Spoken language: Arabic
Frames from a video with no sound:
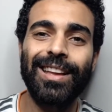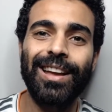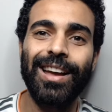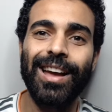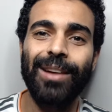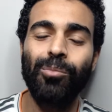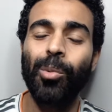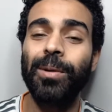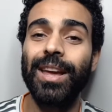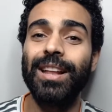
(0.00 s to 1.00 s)
آه،
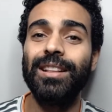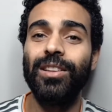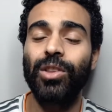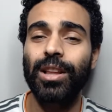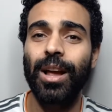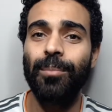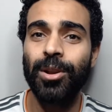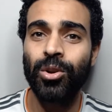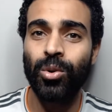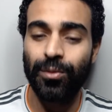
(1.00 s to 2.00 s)
ممكن تتقطع
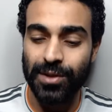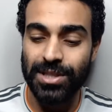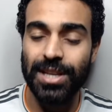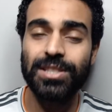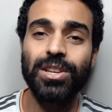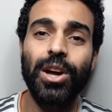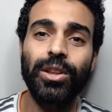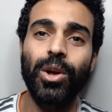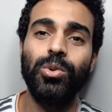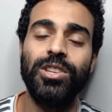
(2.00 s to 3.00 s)
منه في السكس
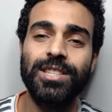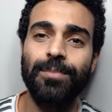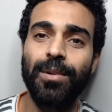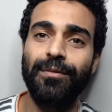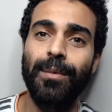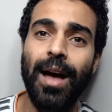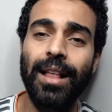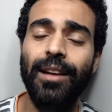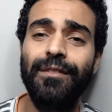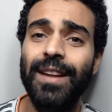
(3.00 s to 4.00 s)
ياردة وتتسبب
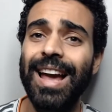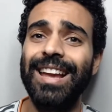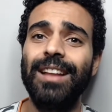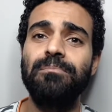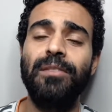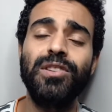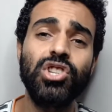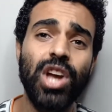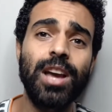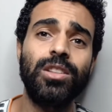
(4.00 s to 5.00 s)
بهدف لكن
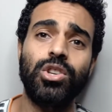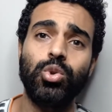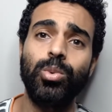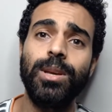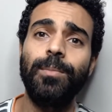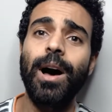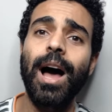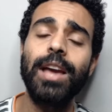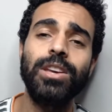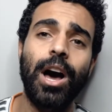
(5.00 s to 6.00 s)
مفيش أي
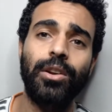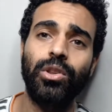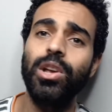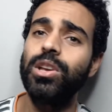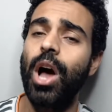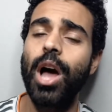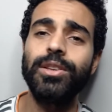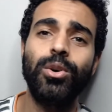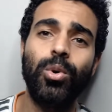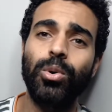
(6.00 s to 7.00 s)
تصويبة أي عرضية
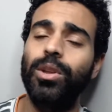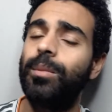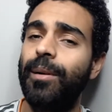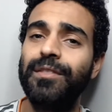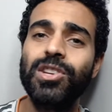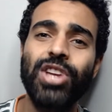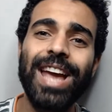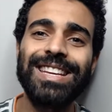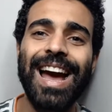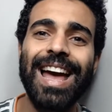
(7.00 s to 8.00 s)
أي كورنر مفيش
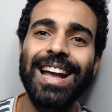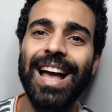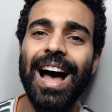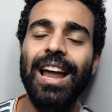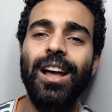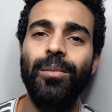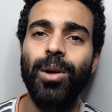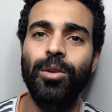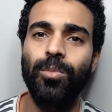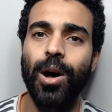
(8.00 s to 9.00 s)
أي حاجة على
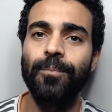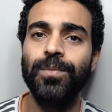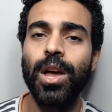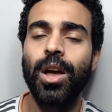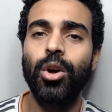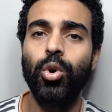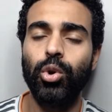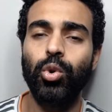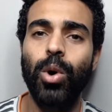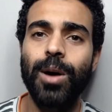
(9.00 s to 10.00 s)
مرمى
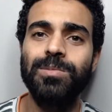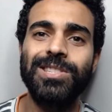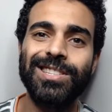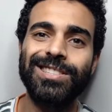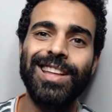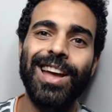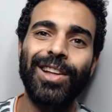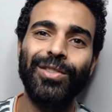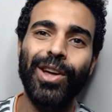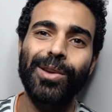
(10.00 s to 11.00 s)
كورتوا باستثناء
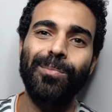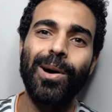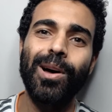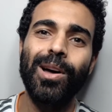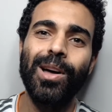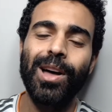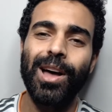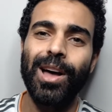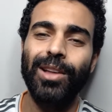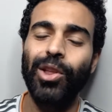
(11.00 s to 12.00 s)
ضربة
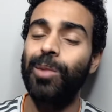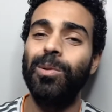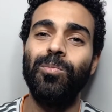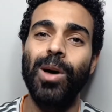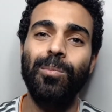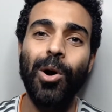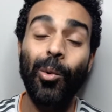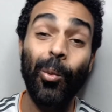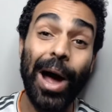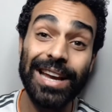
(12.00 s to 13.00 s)
آه، ضربة مرمى
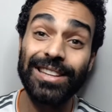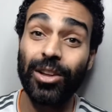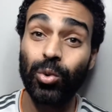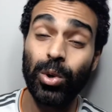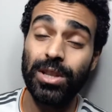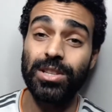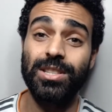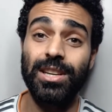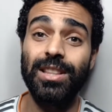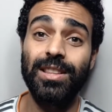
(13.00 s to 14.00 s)
وحيدة طول ال
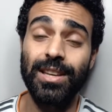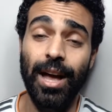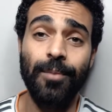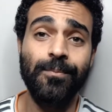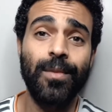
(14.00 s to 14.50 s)
90 دقيقة